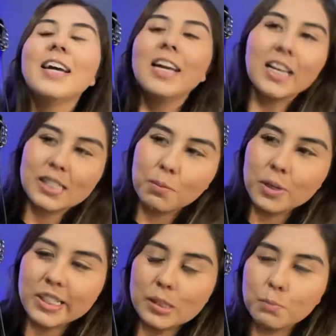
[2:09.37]
Esta
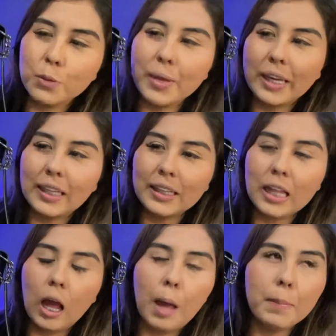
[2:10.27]
bolsa es muy
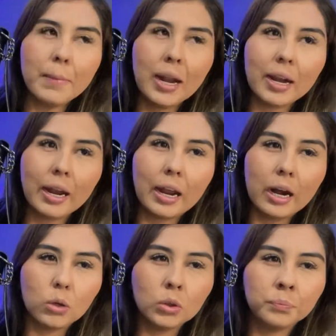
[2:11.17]
viejita, a mí me la
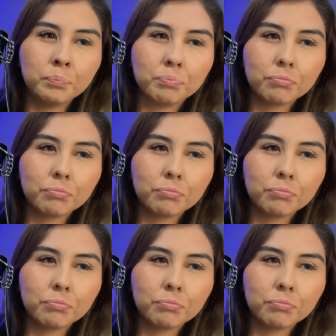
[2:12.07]
regalaron,